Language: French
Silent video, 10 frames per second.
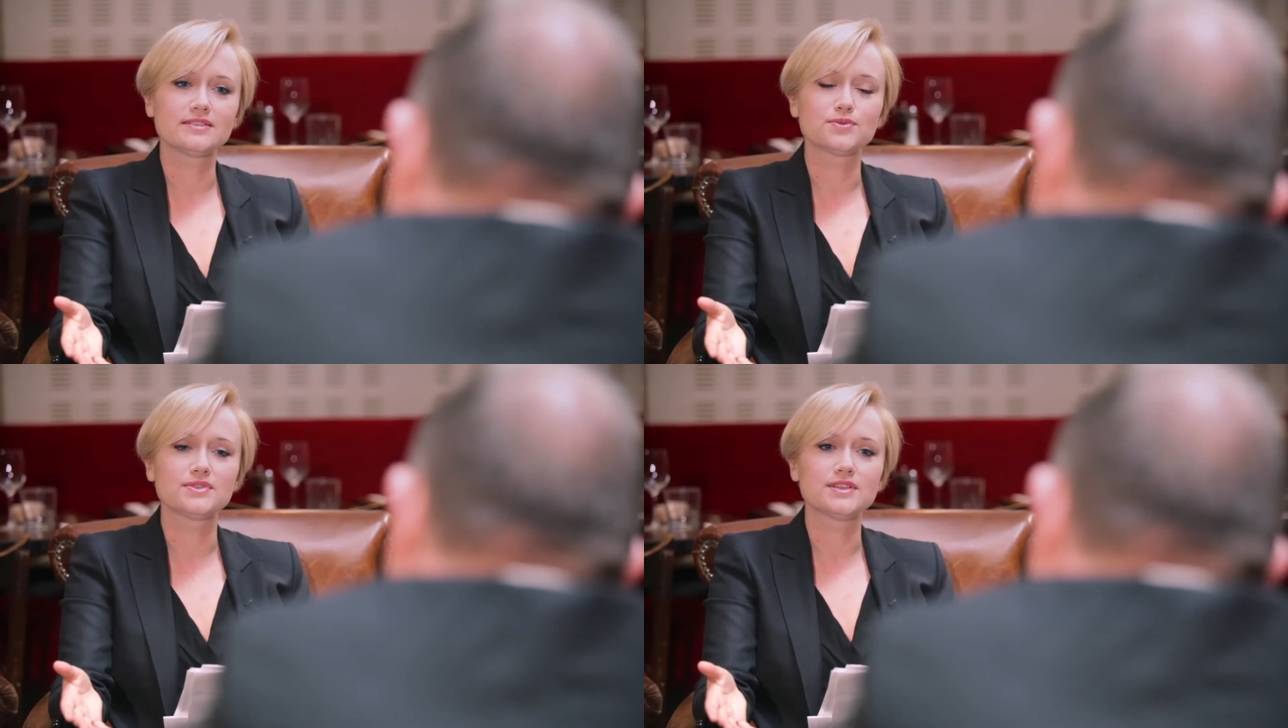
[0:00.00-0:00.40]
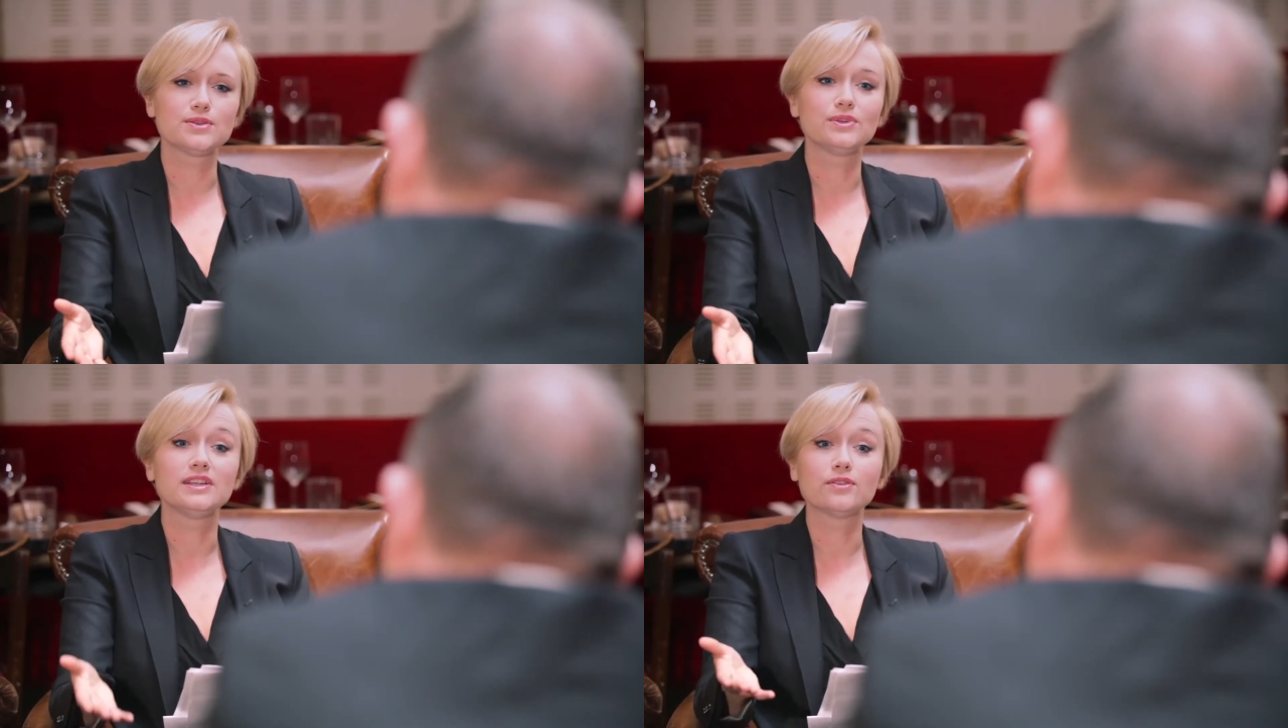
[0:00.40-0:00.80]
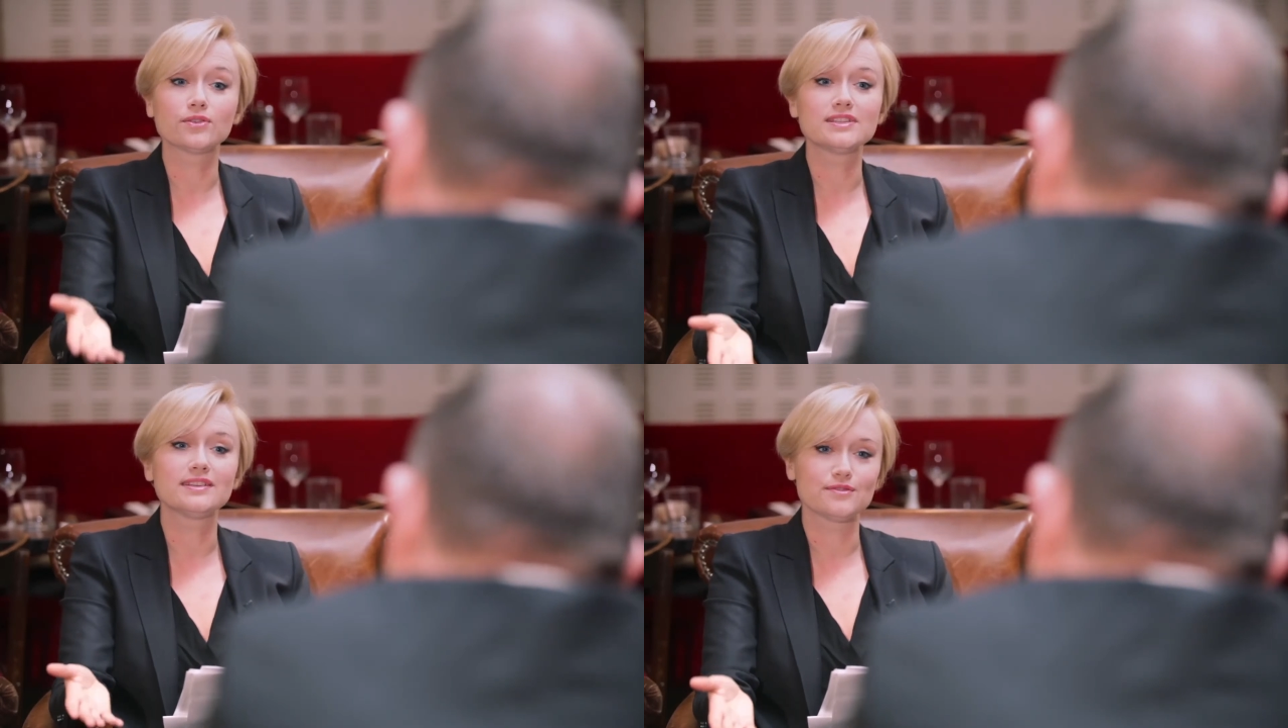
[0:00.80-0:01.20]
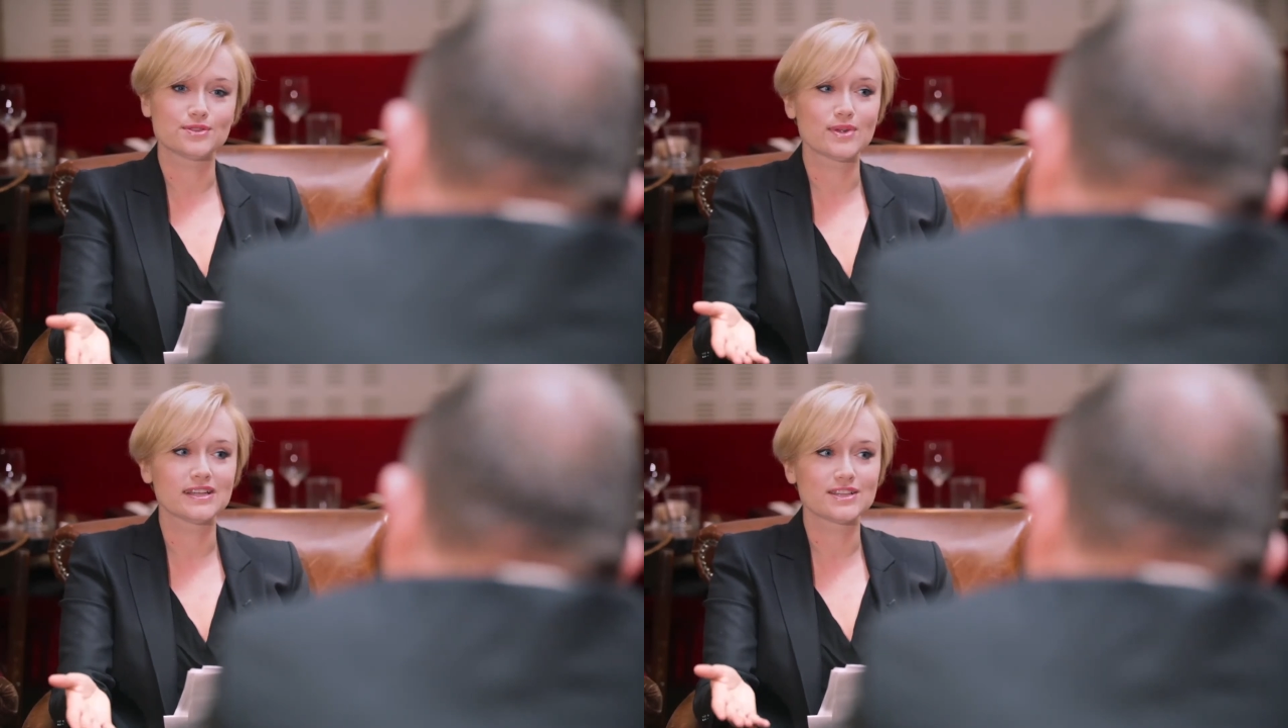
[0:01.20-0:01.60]
c'est aussi une identité
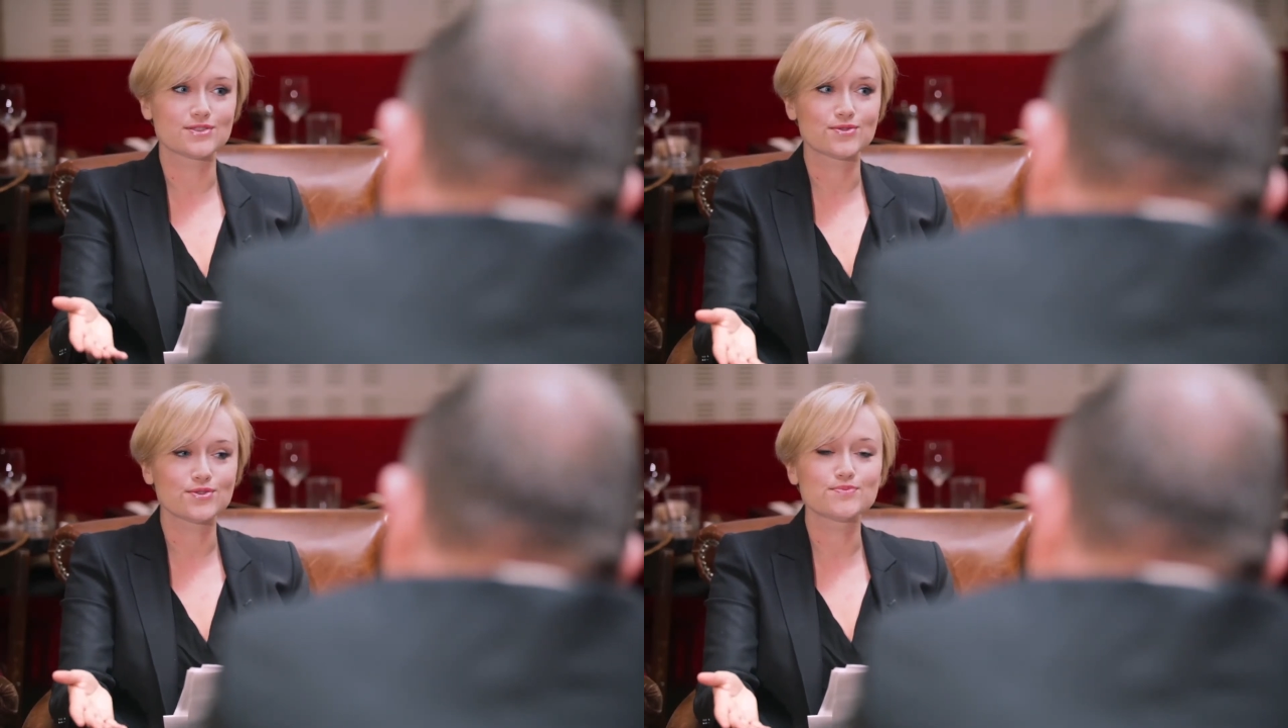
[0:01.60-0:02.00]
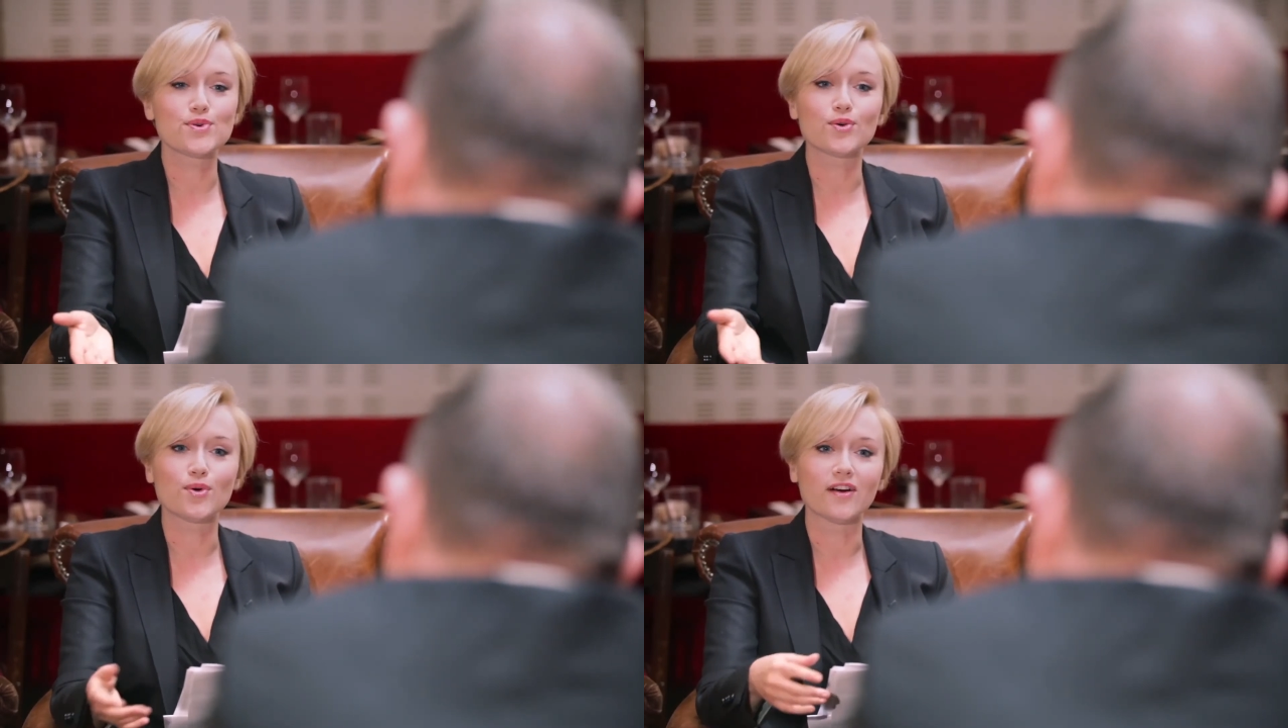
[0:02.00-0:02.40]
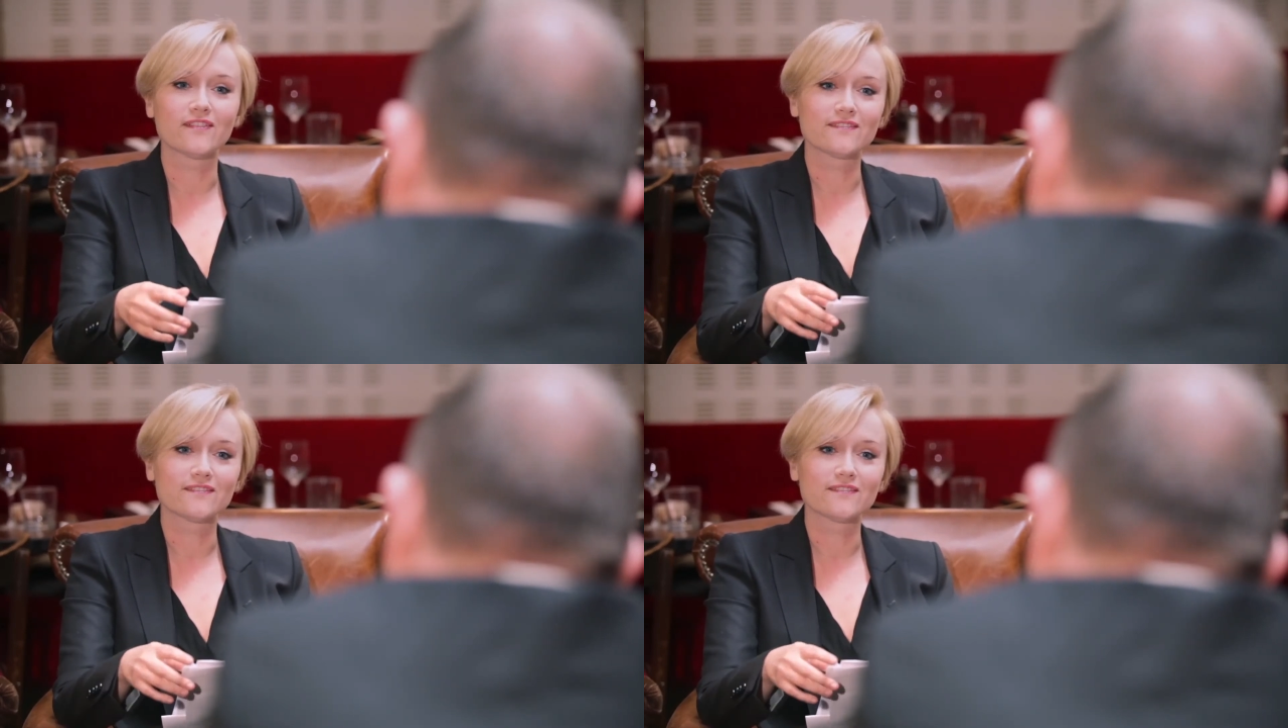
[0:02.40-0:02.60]
visuelle qui change. Pourquoi